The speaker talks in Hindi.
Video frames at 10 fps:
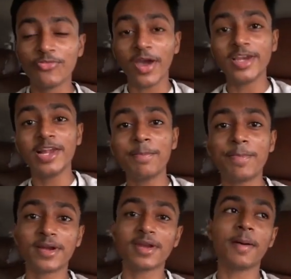तो फाइनली हम
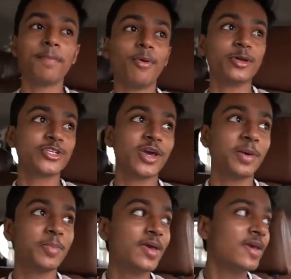पटना पहुंच
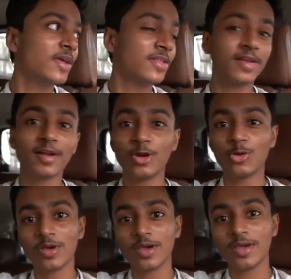गए अभी इतने
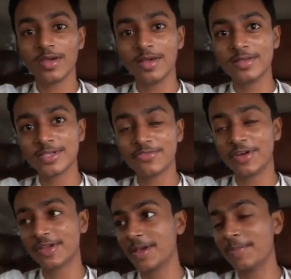घंटों के
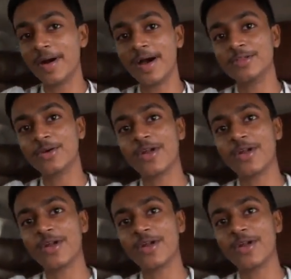सफ़र के बाद